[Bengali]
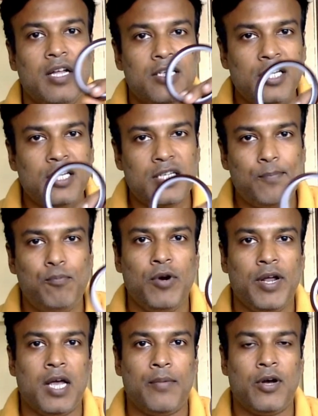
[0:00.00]
জিনিসটা
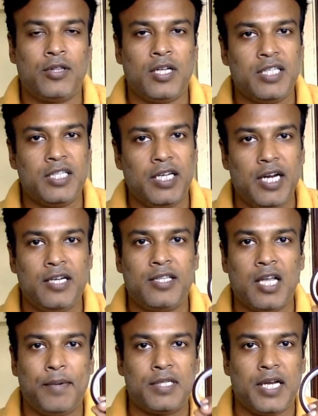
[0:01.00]
পুড়ে যাবে অর্থাৎ যে হিট
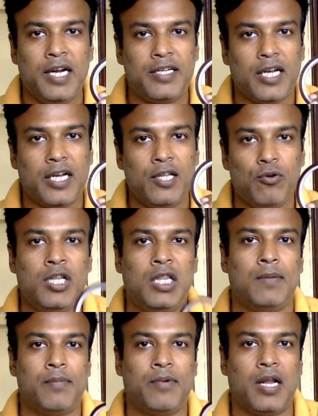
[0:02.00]
থাকবে সেই হিটটা কিন্তু নিতে
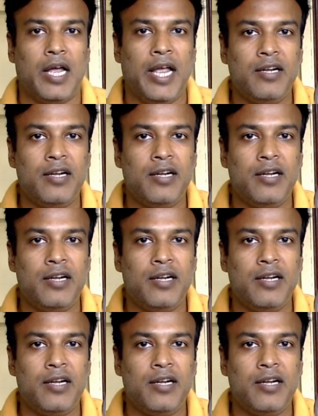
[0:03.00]
পারবে না